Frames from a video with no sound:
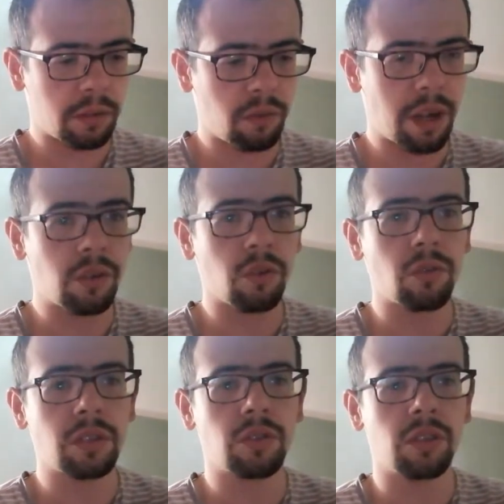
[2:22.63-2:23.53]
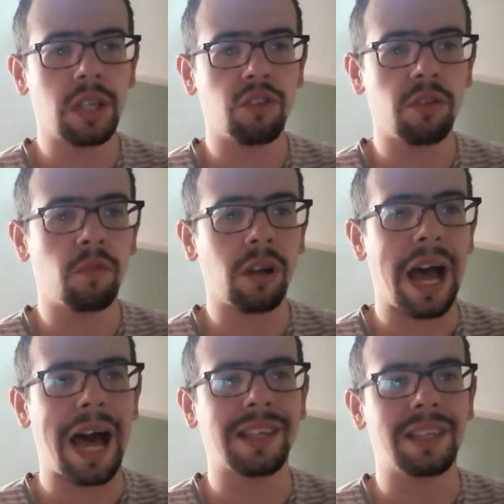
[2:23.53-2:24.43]
quando questo Digimon
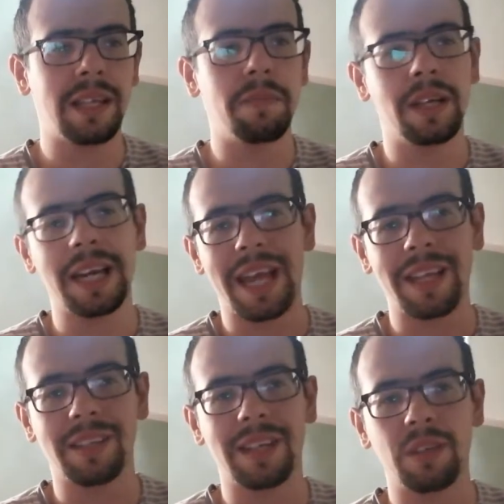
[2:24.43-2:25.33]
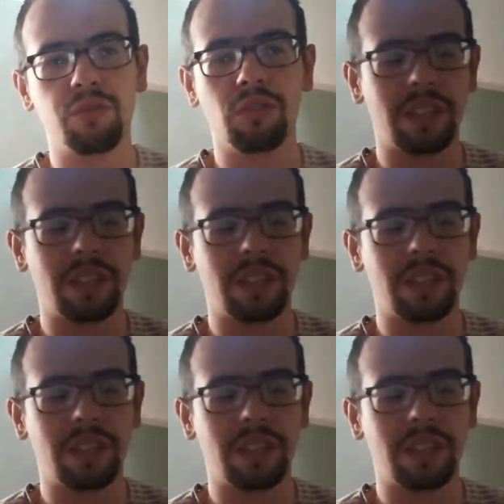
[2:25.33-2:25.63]
ha DB grade nel suo